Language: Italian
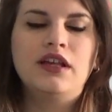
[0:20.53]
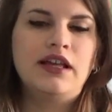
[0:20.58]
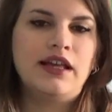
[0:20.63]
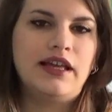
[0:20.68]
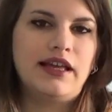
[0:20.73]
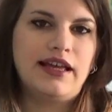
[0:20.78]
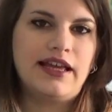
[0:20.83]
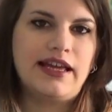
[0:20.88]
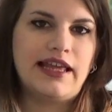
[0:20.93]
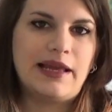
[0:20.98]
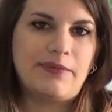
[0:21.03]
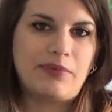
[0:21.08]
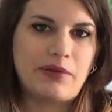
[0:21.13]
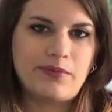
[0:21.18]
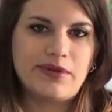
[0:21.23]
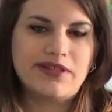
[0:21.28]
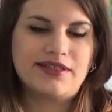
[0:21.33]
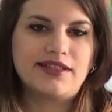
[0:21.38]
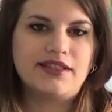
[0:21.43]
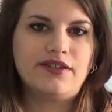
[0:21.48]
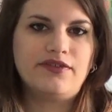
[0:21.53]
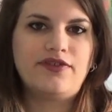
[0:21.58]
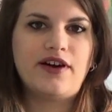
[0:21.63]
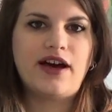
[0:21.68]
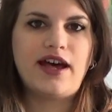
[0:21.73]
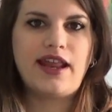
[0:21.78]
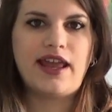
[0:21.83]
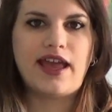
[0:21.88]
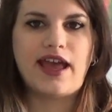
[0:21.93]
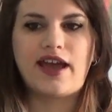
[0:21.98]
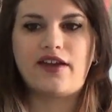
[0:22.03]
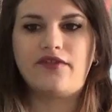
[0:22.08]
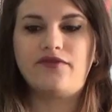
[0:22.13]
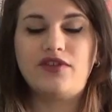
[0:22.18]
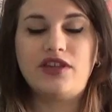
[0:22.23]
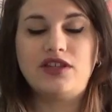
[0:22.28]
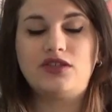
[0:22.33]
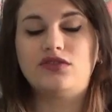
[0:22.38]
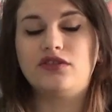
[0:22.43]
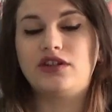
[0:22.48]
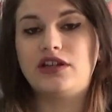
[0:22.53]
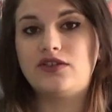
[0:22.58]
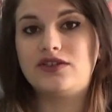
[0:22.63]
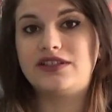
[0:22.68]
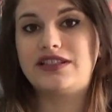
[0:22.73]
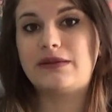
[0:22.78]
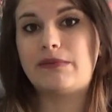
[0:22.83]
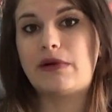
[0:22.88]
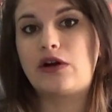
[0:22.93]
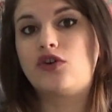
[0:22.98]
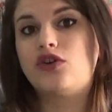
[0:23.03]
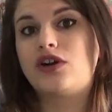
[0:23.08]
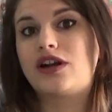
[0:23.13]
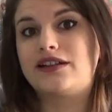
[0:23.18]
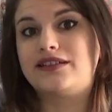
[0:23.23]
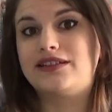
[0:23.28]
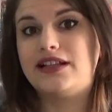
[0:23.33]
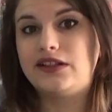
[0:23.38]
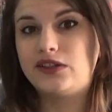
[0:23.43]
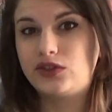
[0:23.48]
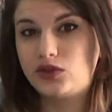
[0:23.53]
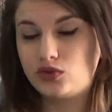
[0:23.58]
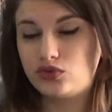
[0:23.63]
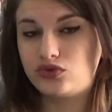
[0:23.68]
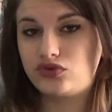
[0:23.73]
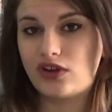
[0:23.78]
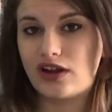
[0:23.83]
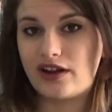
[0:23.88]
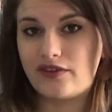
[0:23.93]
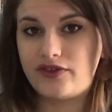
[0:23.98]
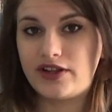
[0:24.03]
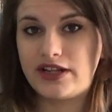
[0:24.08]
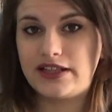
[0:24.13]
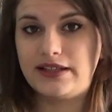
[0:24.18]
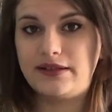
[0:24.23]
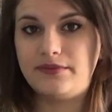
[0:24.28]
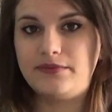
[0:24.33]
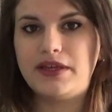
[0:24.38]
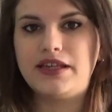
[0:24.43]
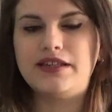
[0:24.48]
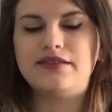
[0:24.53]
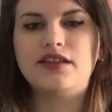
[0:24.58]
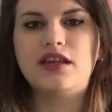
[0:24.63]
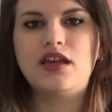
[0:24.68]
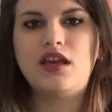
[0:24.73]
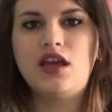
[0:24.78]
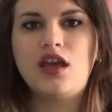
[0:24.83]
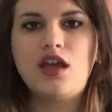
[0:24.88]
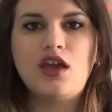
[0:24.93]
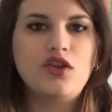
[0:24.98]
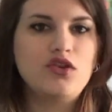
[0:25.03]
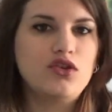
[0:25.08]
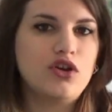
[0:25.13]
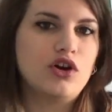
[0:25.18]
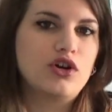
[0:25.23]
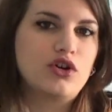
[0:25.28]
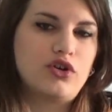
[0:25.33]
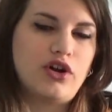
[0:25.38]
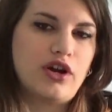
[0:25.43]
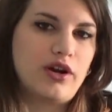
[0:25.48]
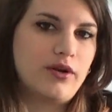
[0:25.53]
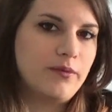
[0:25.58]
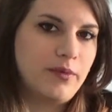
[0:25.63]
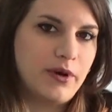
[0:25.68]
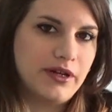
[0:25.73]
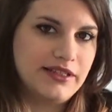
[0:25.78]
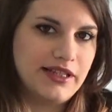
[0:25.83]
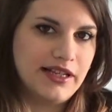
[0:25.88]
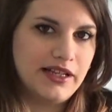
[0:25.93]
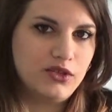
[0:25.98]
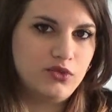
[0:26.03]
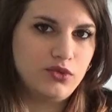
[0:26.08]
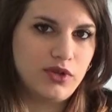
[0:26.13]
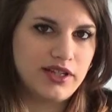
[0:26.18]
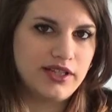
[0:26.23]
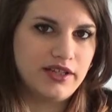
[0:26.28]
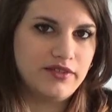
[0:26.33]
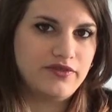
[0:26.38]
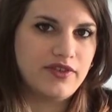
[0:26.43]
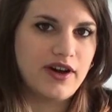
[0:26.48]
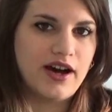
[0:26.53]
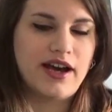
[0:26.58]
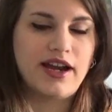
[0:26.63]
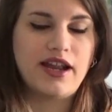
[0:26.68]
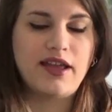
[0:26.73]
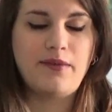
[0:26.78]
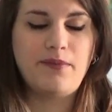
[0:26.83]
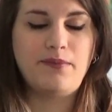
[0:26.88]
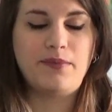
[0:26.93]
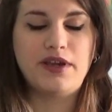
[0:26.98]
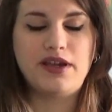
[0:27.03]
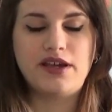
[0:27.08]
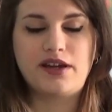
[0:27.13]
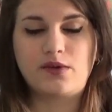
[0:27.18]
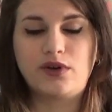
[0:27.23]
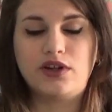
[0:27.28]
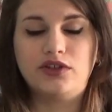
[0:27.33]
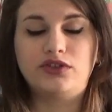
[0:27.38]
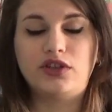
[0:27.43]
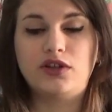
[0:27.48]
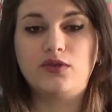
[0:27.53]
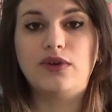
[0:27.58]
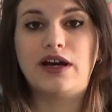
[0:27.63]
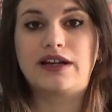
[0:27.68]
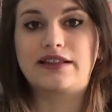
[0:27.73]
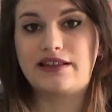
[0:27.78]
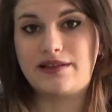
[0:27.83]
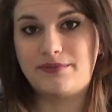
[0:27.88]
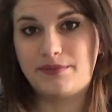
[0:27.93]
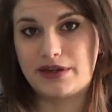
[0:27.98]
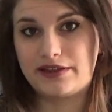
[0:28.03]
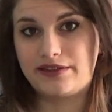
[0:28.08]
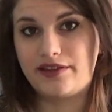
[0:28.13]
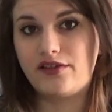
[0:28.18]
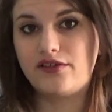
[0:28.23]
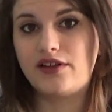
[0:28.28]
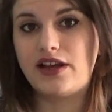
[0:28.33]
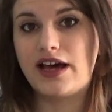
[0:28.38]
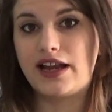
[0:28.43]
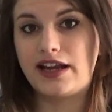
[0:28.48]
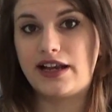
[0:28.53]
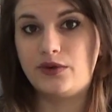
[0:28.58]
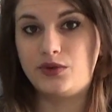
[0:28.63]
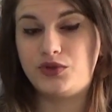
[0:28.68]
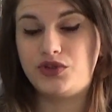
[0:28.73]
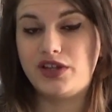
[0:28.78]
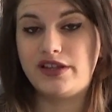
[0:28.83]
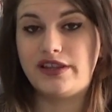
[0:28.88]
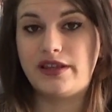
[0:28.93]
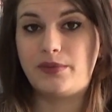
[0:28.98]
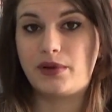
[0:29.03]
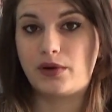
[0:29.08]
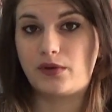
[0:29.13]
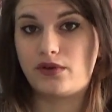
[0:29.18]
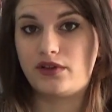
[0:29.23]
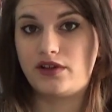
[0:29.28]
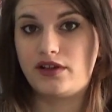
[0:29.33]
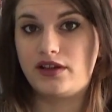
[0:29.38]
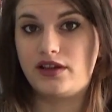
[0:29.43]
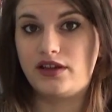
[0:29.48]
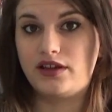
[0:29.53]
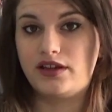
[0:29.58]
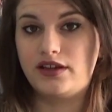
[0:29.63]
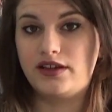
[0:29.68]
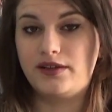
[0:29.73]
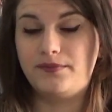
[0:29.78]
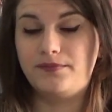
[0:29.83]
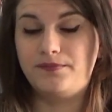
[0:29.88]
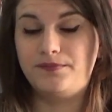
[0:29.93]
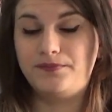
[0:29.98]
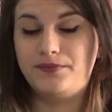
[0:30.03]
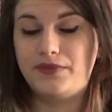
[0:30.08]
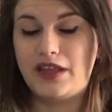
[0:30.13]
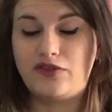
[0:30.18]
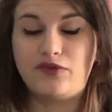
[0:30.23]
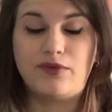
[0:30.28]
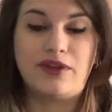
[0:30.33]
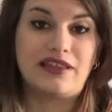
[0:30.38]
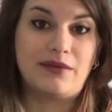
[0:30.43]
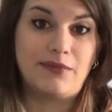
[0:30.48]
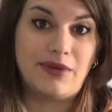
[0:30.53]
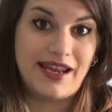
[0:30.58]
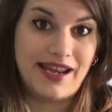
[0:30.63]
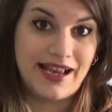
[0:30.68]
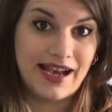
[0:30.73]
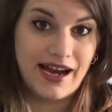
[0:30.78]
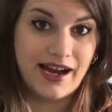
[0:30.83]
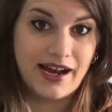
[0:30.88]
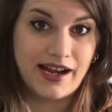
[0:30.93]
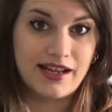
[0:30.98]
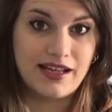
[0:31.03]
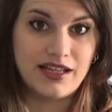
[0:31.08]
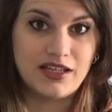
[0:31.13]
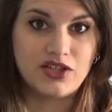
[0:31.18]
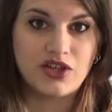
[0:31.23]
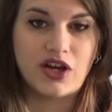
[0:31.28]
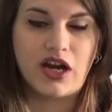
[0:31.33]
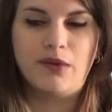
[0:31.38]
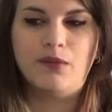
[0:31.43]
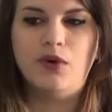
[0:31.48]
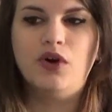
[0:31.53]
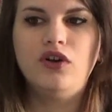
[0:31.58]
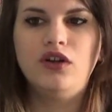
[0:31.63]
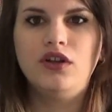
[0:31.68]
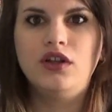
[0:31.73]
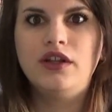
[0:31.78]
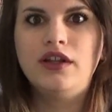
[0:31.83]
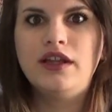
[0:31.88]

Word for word: Eh, la premessa da fare è, visto che non siamo ancora del tutto alla fine del mese, io ho ancora un po' di letture da fare per quanto riguarda in particolare le uscite per, eh, dei fumetti americani, diciamo.